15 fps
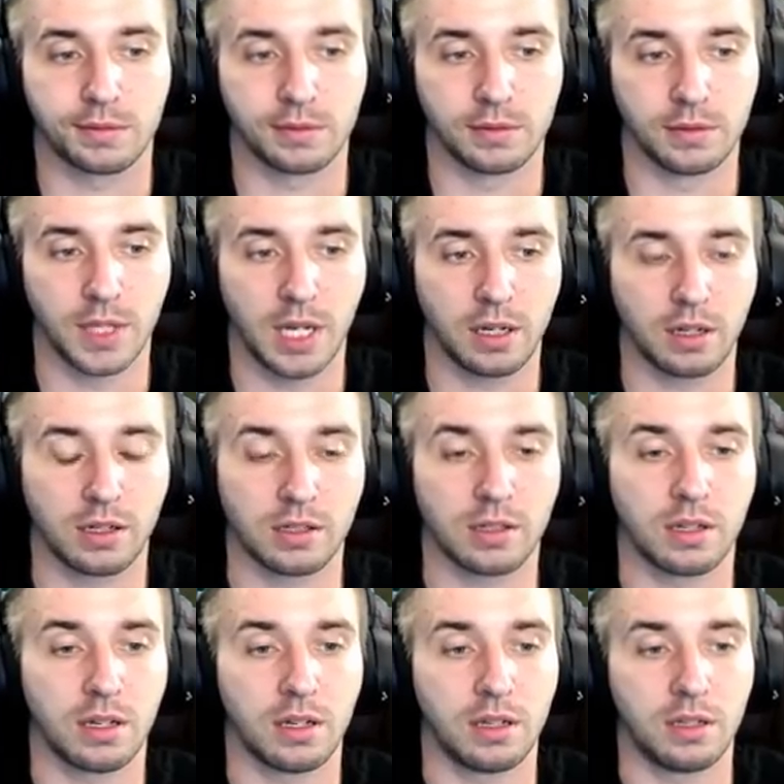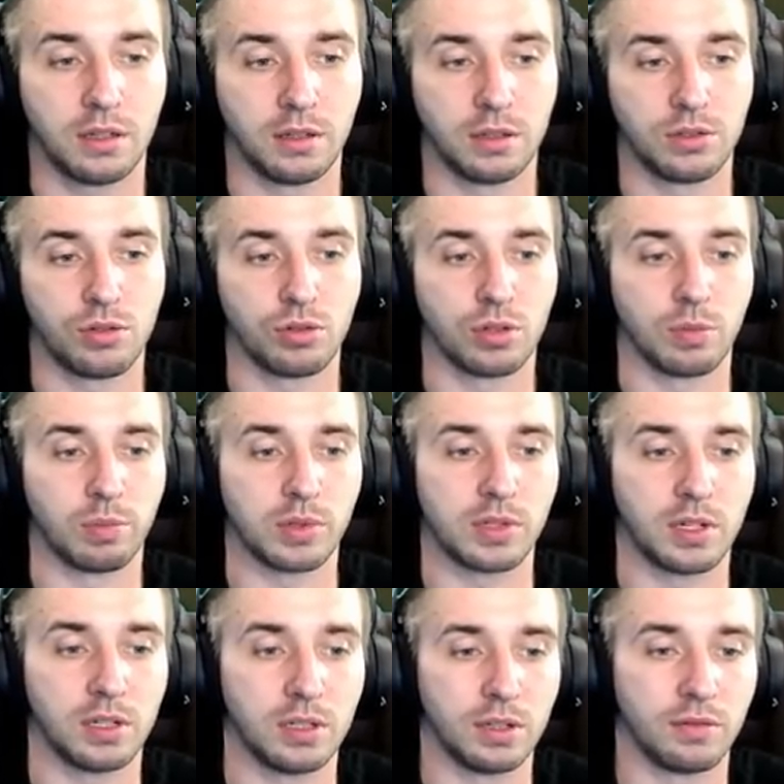Некроса. Что-то последнее